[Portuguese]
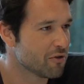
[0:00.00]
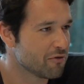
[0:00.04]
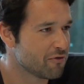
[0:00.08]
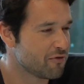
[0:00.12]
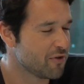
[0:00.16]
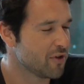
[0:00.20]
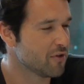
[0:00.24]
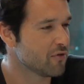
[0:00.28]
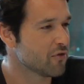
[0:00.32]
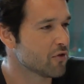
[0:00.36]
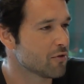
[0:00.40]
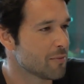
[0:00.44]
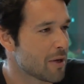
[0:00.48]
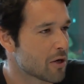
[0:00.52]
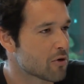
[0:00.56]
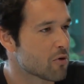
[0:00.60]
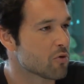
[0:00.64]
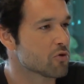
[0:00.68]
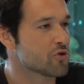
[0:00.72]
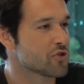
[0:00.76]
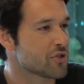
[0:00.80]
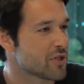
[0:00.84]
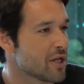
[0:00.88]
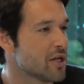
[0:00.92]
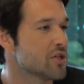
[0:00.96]
eu vivo numa
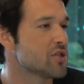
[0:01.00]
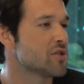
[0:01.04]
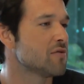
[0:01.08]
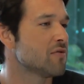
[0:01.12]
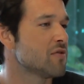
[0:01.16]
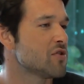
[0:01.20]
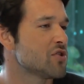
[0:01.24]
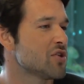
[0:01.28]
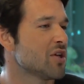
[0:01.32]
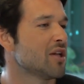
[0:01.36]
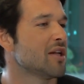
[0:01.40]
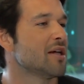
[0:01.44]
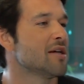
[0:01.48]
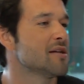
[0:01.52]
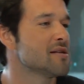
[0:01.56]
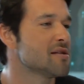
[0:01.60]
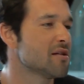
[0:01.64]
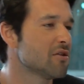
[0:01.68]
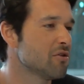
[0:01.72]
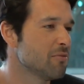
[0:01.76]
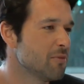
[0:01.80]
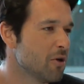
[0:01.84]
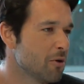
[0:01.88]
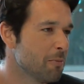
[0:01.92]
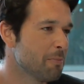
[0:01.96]
constante
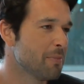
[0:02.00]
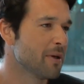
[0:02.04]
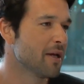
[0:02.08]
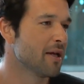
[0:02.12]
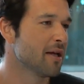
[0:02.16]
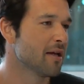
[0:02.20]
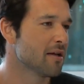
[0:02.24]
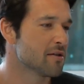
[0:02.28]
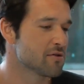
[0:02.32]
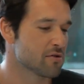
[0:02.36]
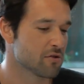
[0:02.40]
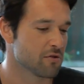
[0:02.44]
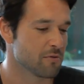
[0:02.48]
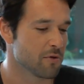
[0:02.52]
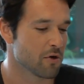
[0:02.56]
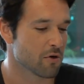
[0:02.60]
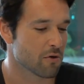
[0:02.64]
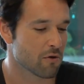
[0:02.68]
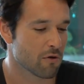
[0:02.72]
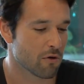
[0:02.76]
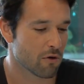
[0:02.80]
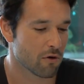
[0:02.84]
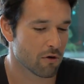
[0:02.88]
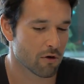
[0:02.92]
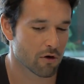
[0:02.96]
vigilância do meu peso, do meu
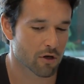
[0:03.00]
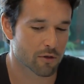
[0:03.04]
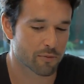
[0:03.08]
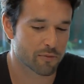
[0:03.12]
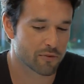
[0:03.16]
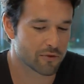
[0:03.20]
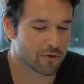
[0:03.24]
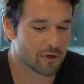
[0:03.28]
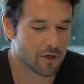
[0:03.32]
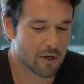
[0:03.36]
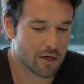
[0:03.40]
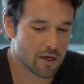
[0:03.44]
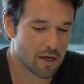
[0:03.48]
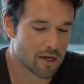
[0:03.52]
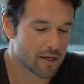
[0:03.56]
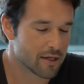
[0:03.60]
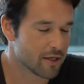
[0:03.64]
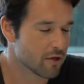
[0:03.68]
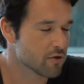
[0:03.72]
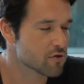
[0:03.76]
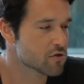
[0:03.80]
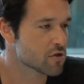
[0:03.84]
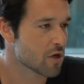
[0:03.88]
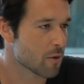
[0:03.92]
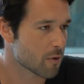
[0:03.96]
corpo.
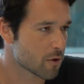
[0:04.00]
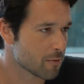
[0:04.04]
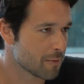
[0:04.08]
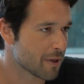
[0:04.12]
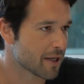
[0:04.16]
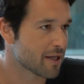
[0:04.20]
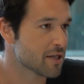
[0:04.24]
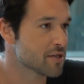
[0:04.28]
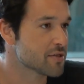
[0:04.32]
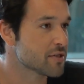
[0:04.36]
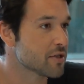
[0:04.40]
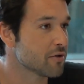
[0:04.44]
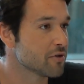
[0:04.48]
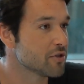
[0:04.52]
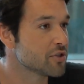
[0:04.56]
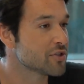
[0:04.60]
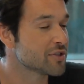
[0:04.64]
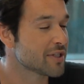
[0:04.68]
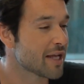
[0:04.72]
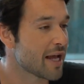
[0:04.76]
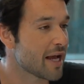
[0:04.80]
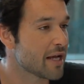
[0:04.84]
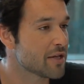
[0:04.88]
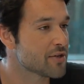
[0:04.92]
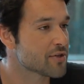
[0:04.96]
Não só por é uma questão estética.
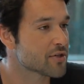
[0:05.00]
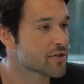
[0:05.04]
Como é que